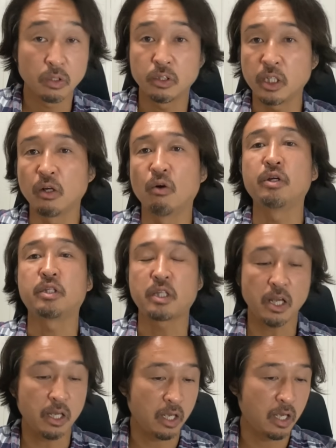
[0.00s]
におい
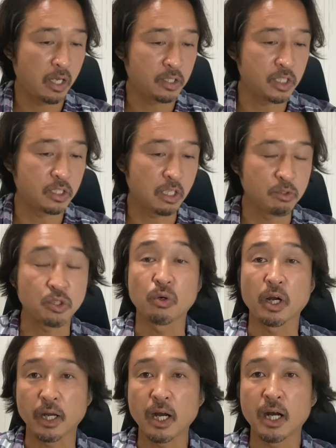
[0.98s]
て、えシステム障
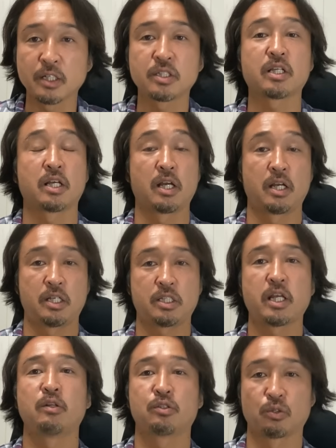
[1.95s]
害が発生し
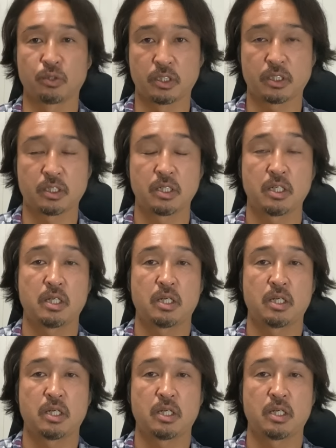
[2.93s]
ているそうです。